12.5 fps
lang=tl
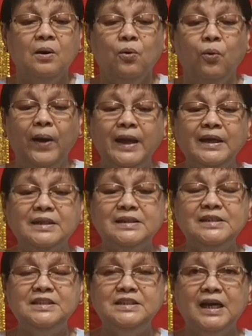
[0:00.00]
we
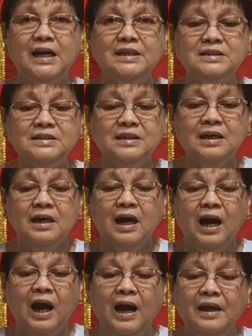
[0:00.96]
Christians,
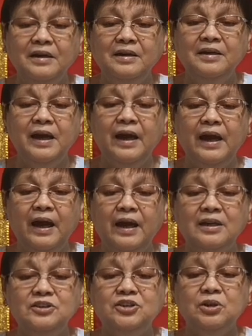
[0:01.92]
under the
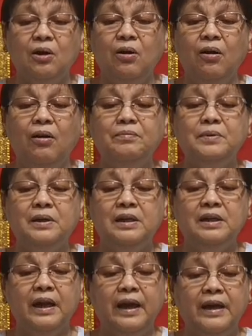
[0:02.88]
age of
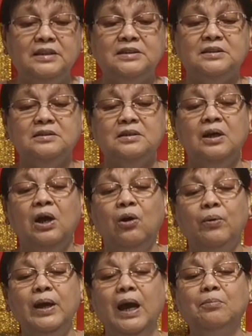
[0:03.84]
grace,
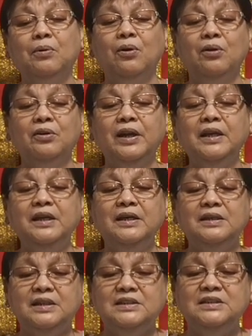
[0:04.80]
we have already
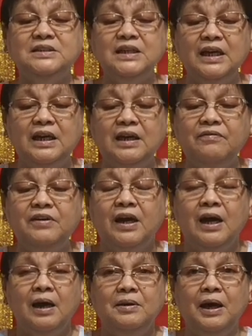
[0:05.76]
received
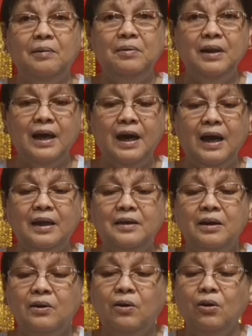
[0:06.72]
the blood
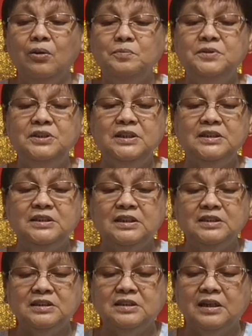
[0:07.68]
of
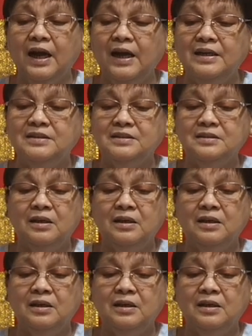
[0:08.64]
Jesus Christ